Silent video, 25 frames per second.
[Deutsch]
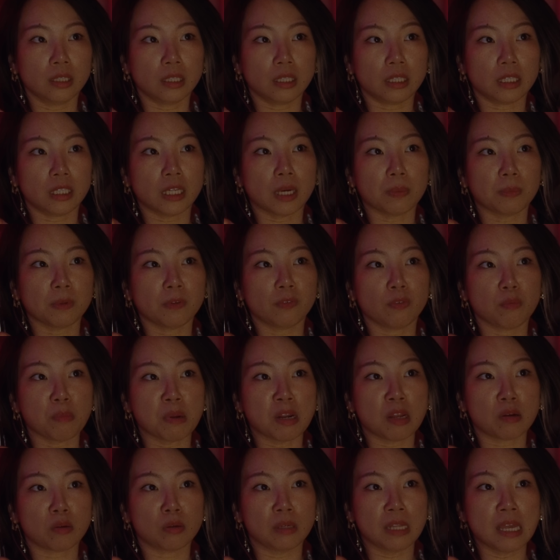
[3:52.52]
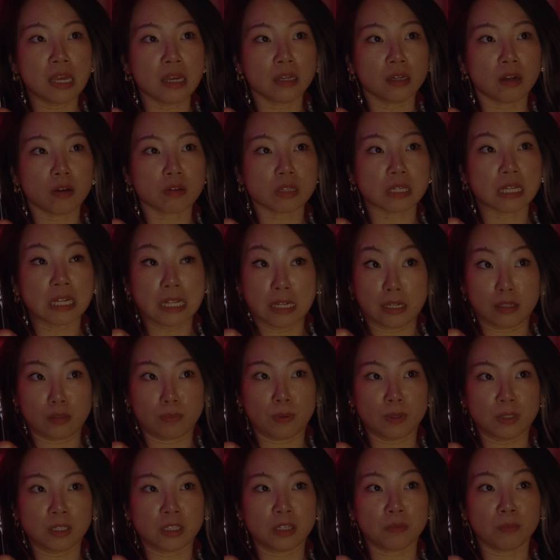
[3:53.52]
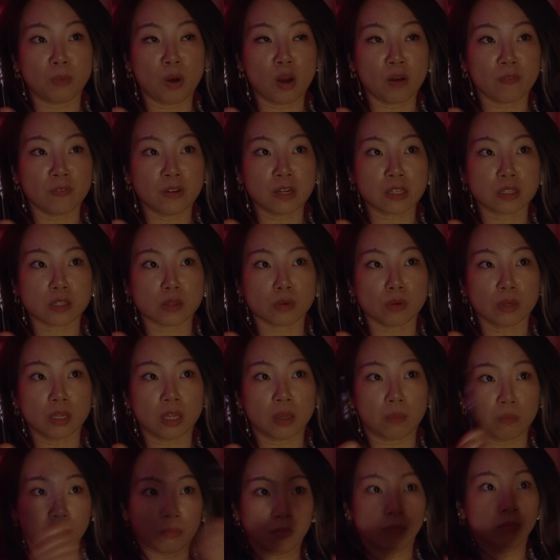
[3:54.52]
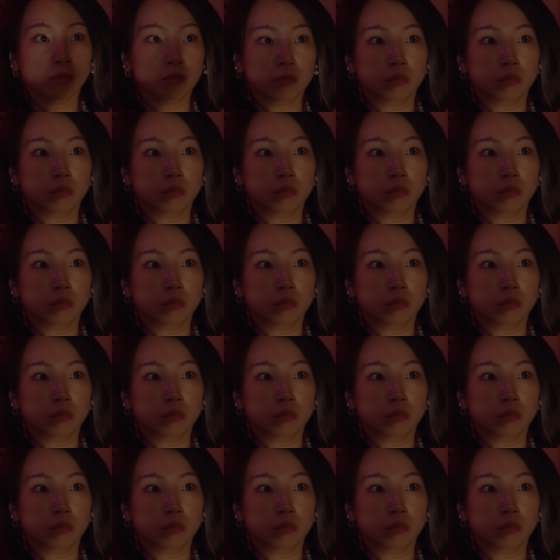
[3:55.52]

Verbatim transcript: Ich habe den von meiner Kollegin ausgeliehen. Ich wollte den morgen wieder zurückgeben.